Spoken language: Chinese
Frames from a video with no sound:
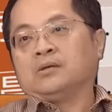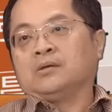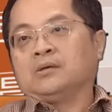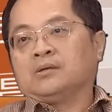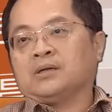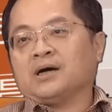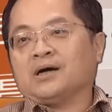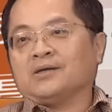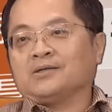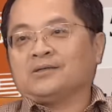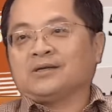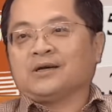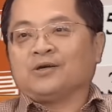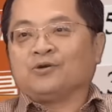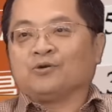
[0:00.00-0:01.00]
那这
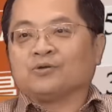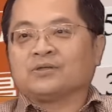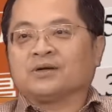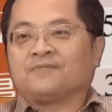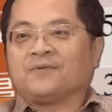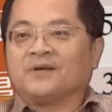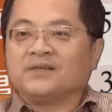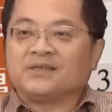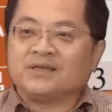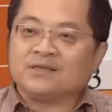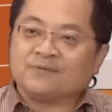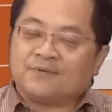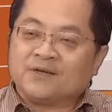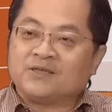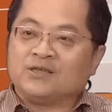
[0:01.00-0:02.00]
个有这个分析是
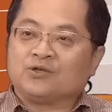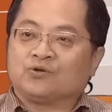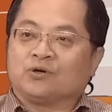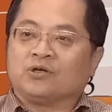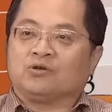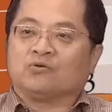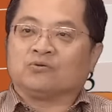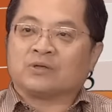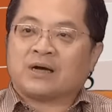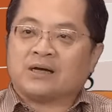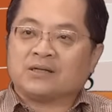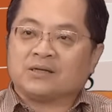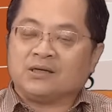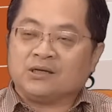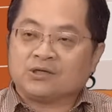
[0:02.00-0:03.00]
分析说，用它的
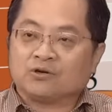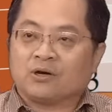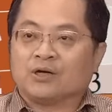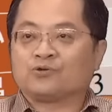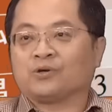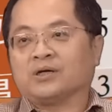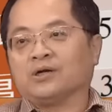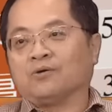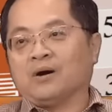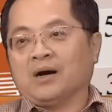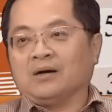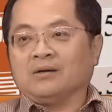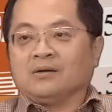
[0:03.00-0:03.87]
营收来算的话，